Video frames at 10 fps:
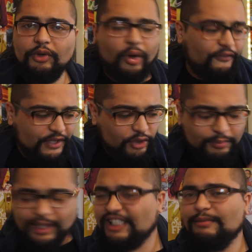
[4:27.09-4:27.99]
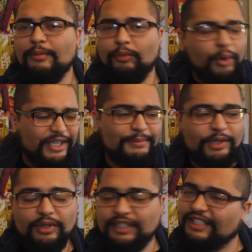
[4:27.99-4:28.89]
on aura fait notre maximum, on peut
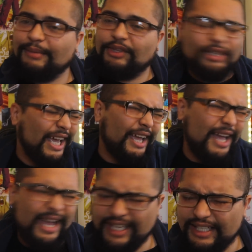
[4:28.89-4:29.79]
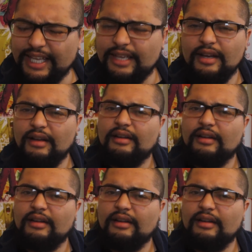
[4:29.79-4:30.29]
accepter notre destin maintenant, il n'y a rien à regretter.